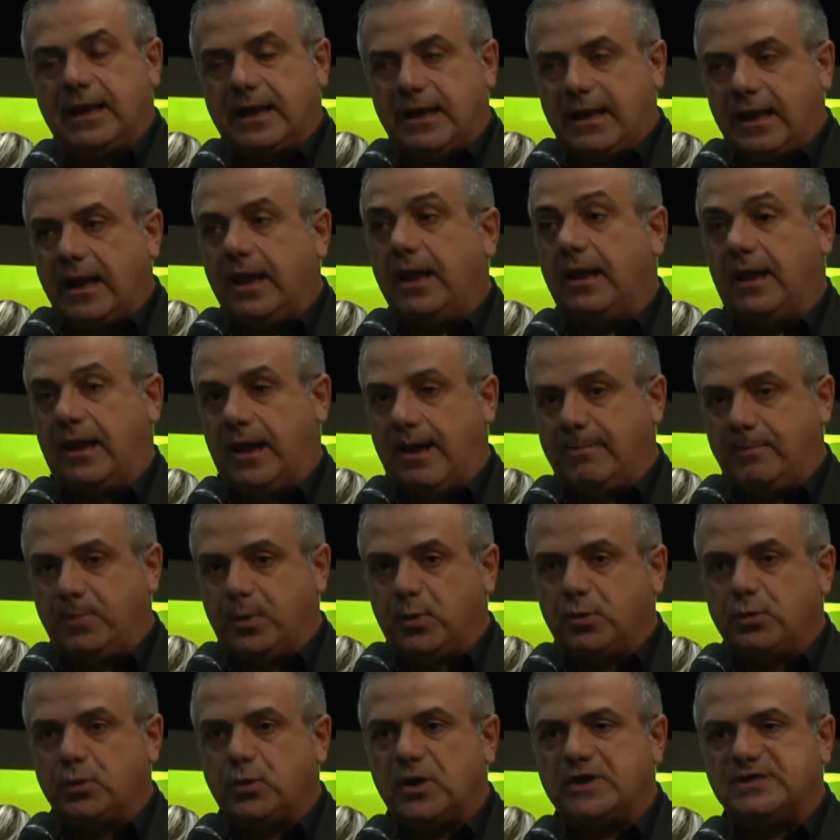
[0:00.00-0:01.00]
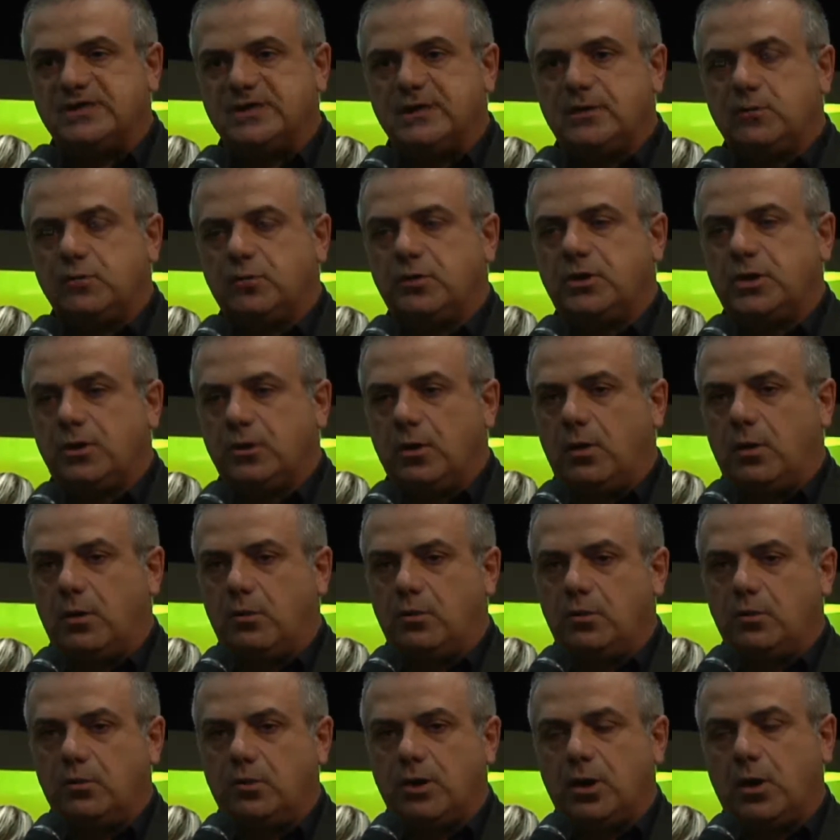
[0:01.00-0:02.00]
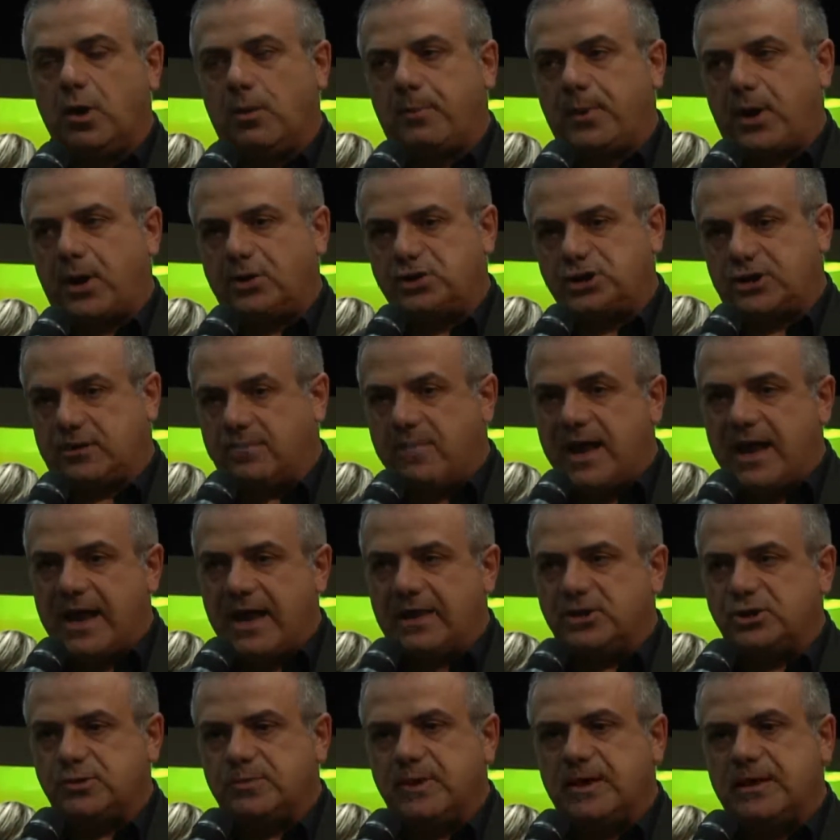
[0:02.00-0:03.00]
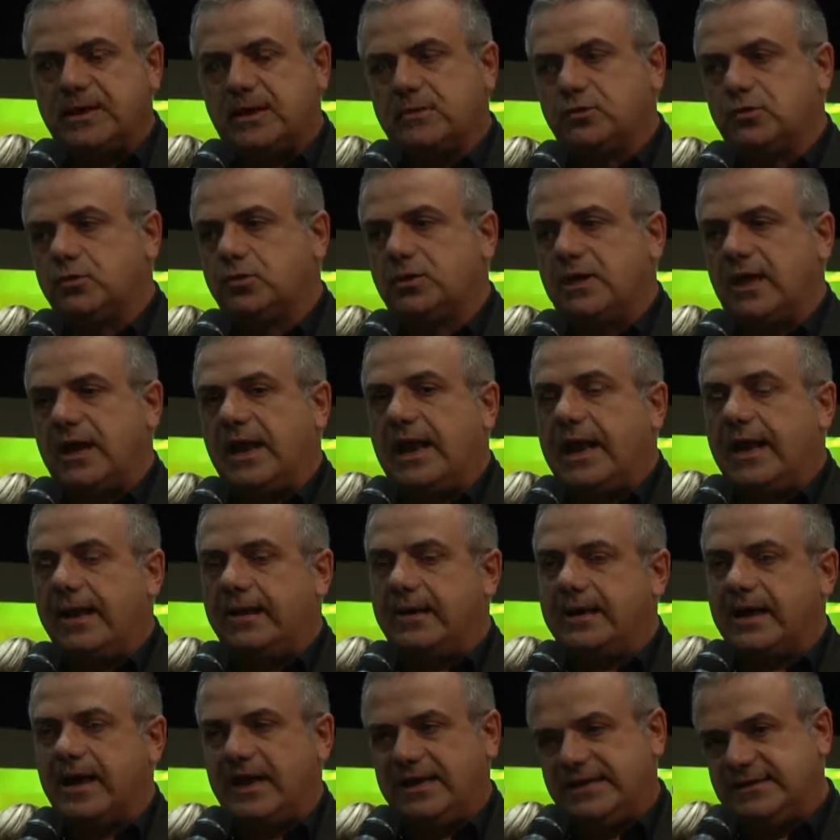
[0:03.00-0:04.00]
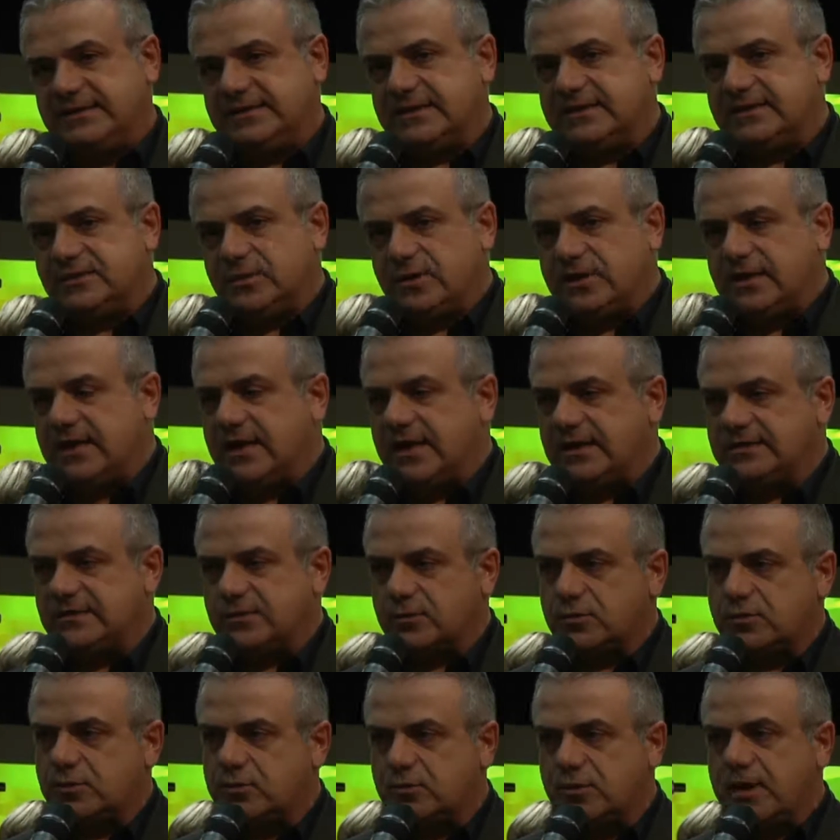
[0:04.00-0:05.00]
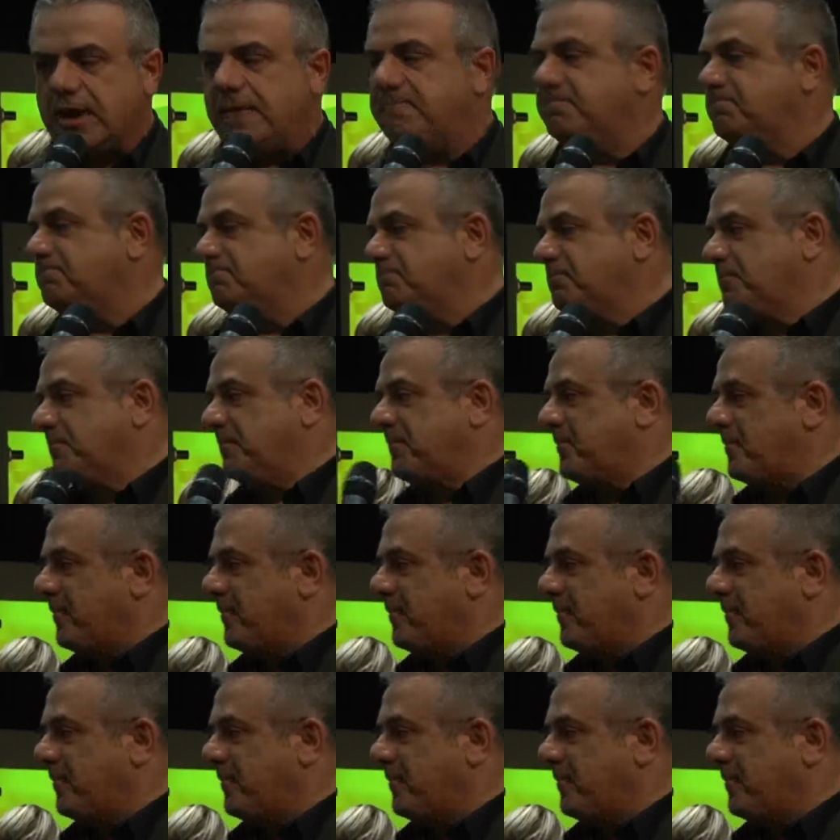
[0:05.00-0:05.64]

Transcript: che appunto assicurino un unico project management a tutta la realizzazione della struttura.